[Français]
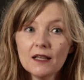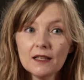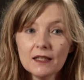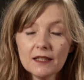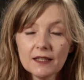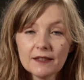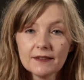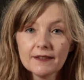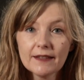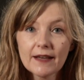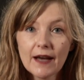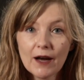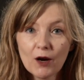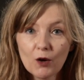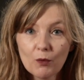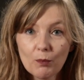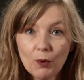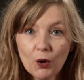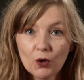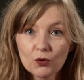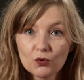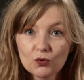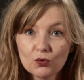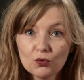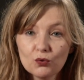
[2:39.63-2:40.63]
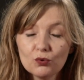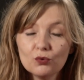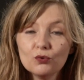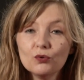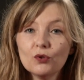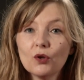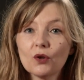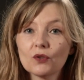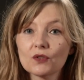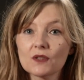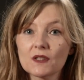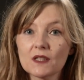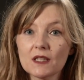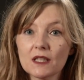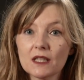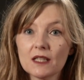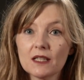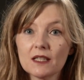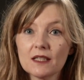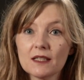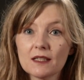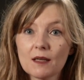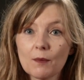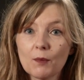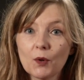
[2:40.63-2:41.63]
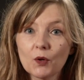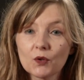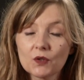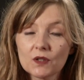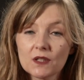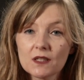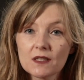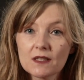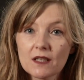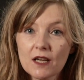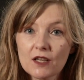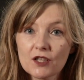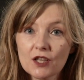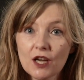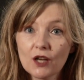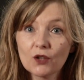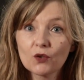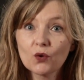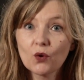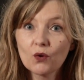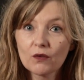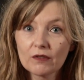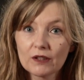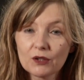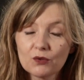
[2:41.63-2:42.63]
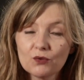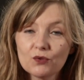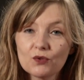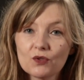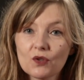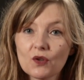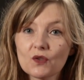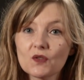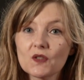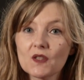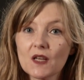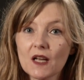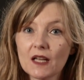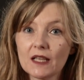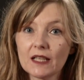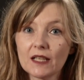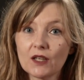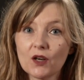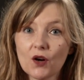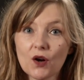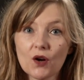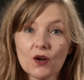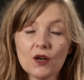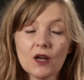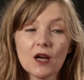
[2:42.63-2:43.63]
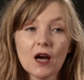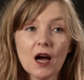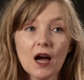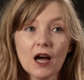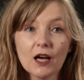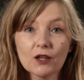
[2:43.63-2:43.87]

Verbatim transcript: l'aider à reprendre goût dans ses apprentissages, à retrouver du sens à l'école,